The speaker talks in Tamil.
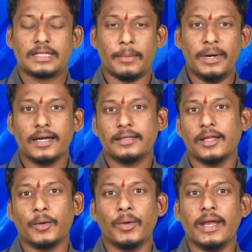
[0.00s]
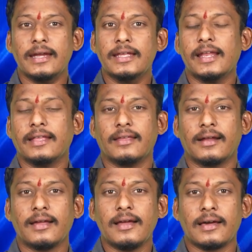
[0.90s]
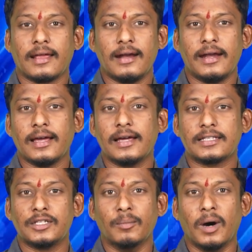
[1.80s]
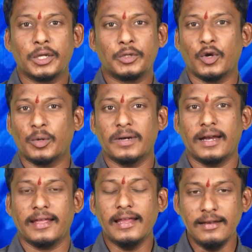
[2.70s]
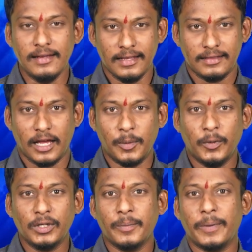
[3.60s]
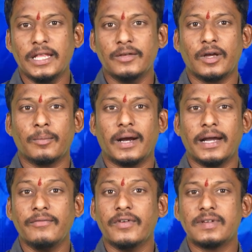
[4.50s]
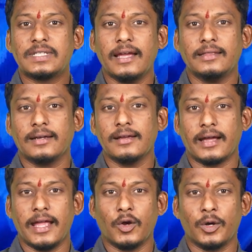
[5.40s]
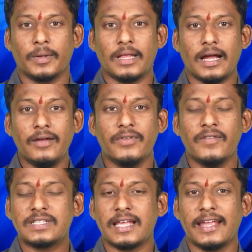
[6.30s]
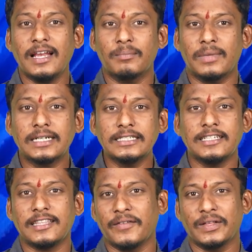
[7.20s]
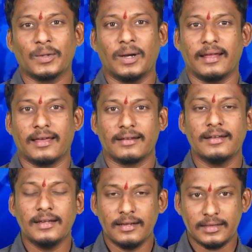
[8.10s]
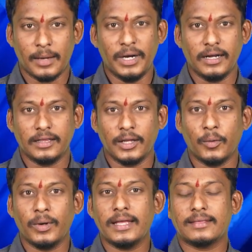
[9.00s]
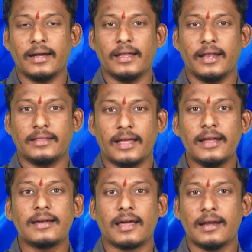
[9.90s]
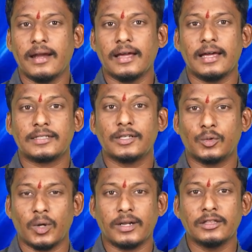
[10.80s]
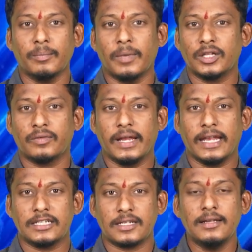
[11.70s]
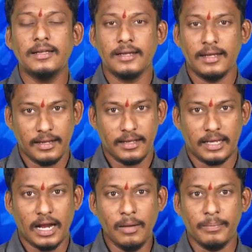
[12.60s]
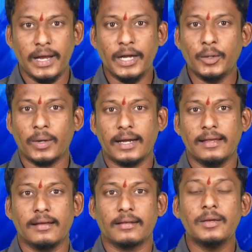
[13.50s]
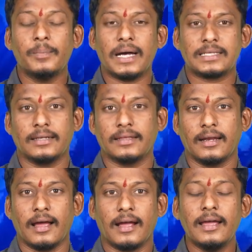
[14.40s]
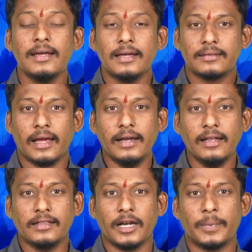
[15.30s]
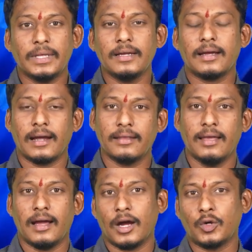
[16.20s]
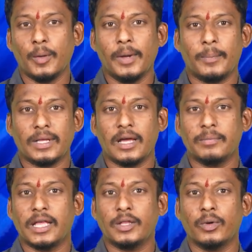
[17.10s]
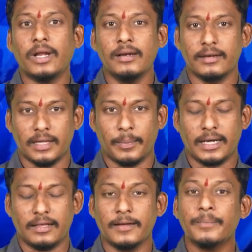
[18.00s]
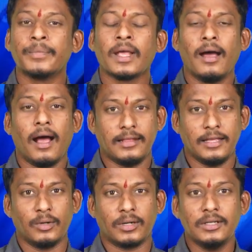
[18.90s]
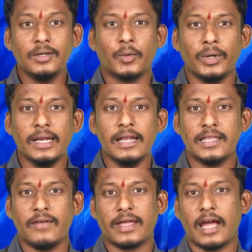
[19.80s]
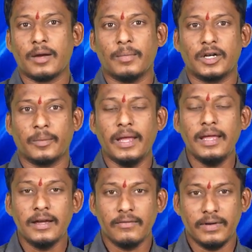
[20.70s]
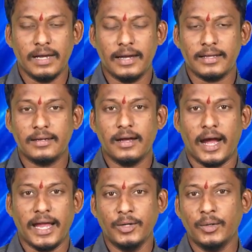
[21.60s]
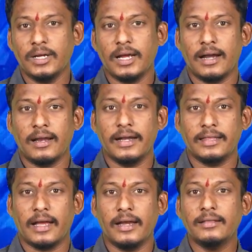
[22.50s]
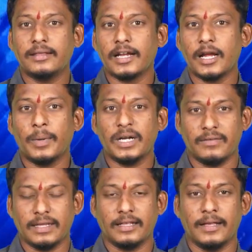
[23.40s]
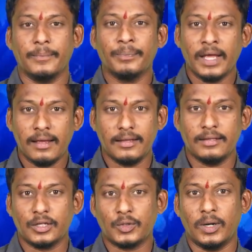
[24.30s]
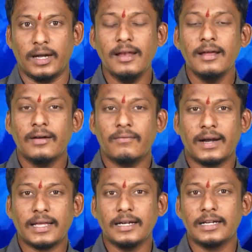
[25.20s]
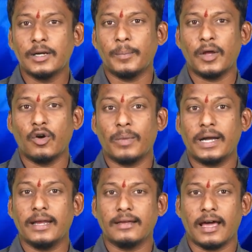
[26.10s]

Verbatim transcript: தமிழகத்திற்குரிய நீரை திறக்க கர்நாடக அரசு மறுத்தோறும் நிலையில் தற்போது பெய்து வரும் மழை விவசாயத்திற்கு கை கொடுப்பதாக விவசாயிகள் மகிழ்ச்சி தெரிவித்துள்ளனர் தமிழகத்திற்குரிய தண்ணீரை தர கர்நாடக அரசு தொடர்ந்து மறுத்து வருகின்றது இதனால் மேட்டூர் அணையிலிருந்து பாசனத்திற்காக தண்ணீர் திறப்பது கடந்த அக்டோபர் பத்தாம் தேதியுடன் நிறுத்தப்பட்டது அதைத் தொடர்ந்து குடிநீர் தேவைக்காக மட்டுமே வினாடிக்கு ஐநூறு கன அடி தண்ணீர் திறக்கப்பட்டு வந்தது இந்த சூழலில் வடகிழக்கு பருவமழையின்